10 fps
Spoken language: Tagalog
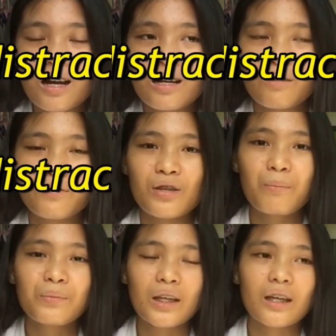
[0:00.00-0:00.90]
ka of
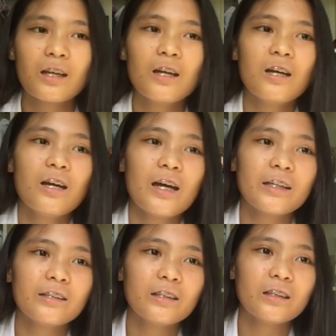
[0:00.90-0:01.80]
something,
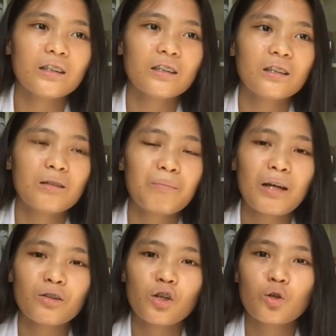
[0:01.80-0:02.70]
edi
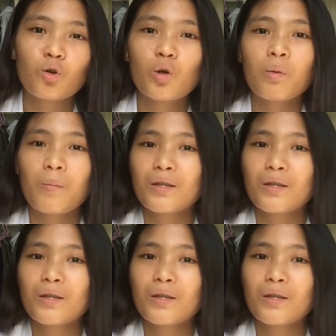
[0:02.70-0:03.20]
paano yun kung